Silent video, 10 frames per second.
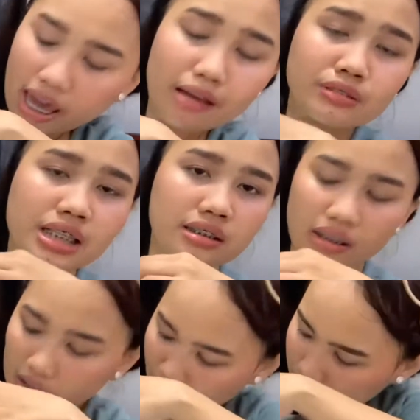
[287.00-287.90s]
F6
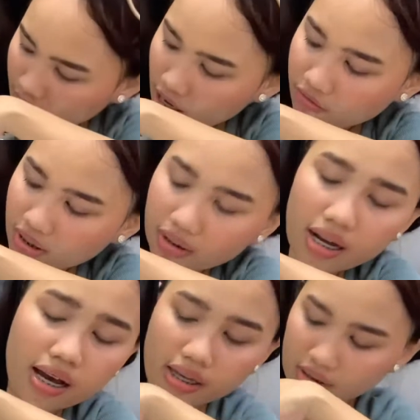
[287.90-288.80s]
and F7,
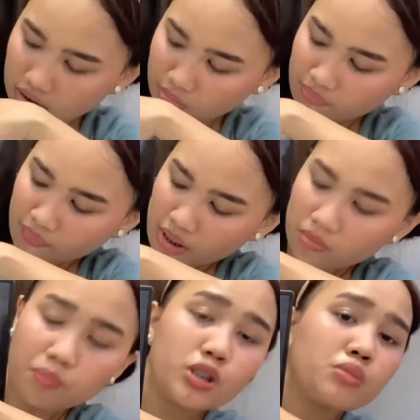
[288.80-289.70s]
guys.
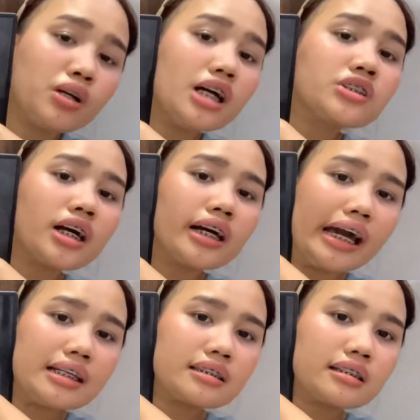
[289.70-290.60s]
Pupush mo lang siya,
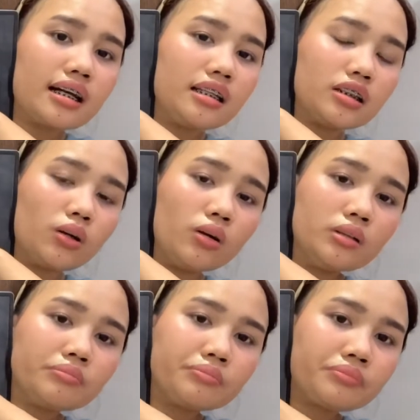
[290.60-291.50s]
guys, na ganito
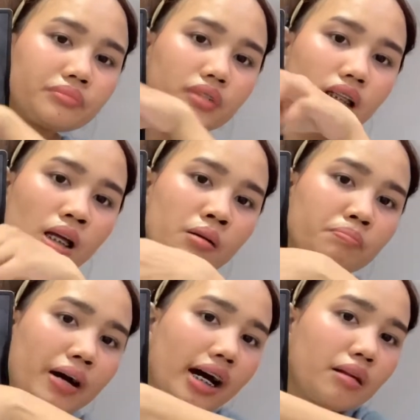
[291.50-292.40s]

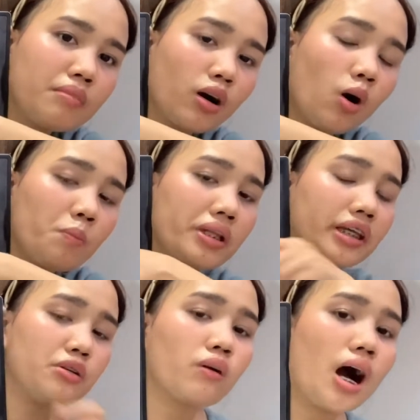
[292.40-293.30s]
para mag-open na
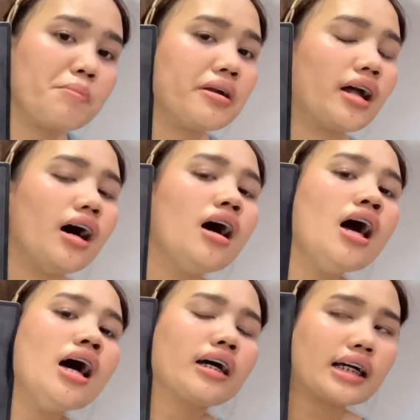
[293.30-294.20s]
yung camera.
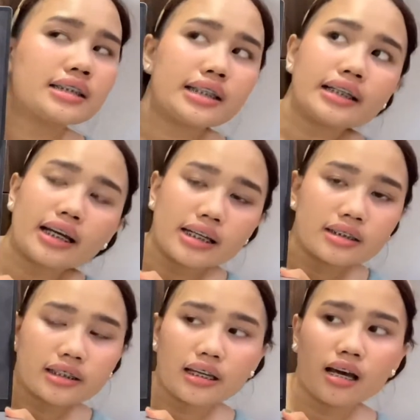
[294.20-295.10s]
Kasi,
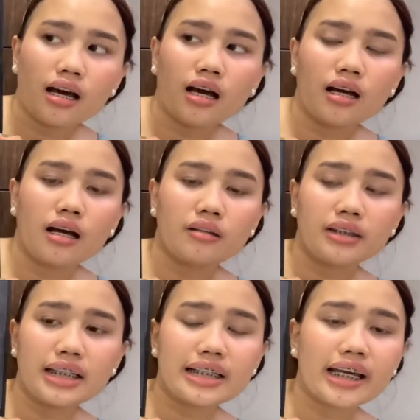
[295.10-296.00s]
guys, kaya
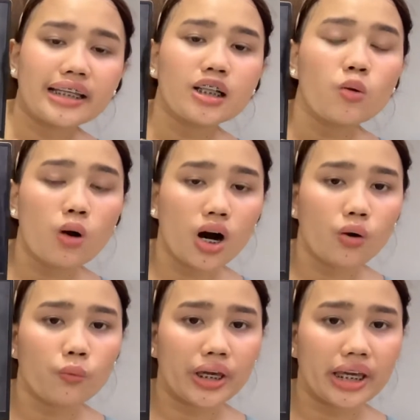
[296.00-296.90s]
nilagay ng
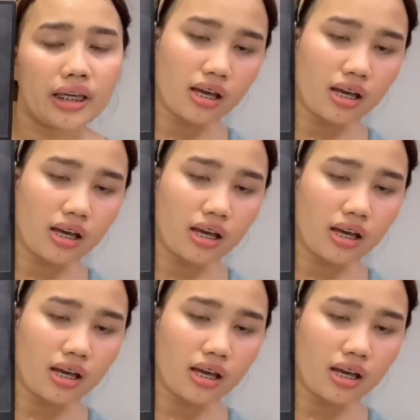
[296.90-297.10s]
Huawei